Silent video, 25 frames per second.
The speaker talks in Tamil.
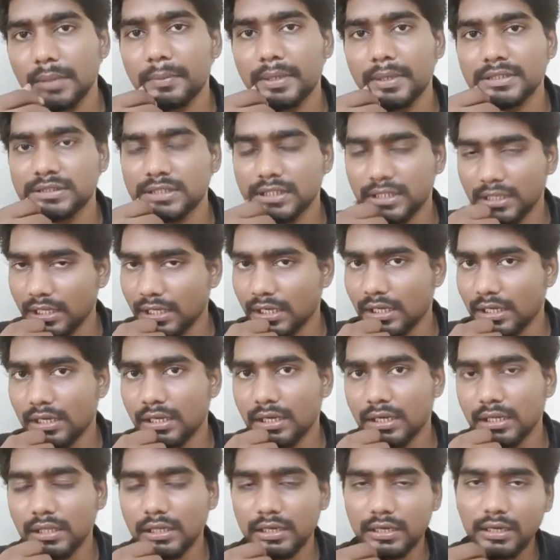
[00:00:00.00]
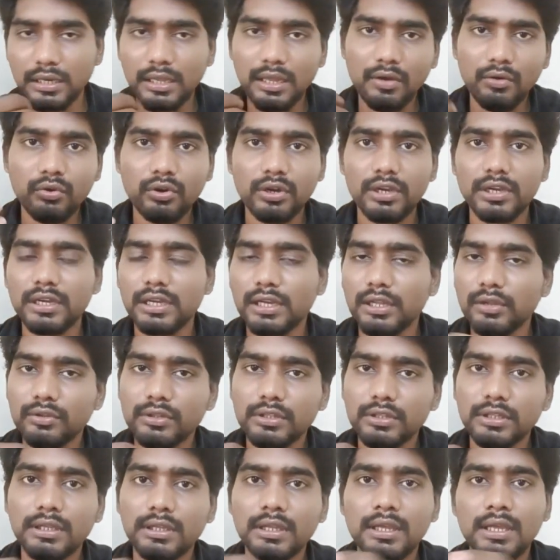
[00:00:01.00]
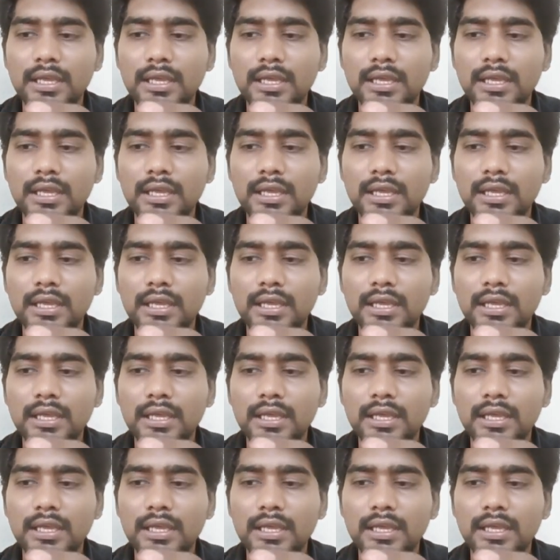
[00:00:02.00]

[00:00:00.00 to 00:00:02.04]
மேஸ்திரி யாருன்னா இருந்தாங்கன்னா அவங்களுக்கே வந்து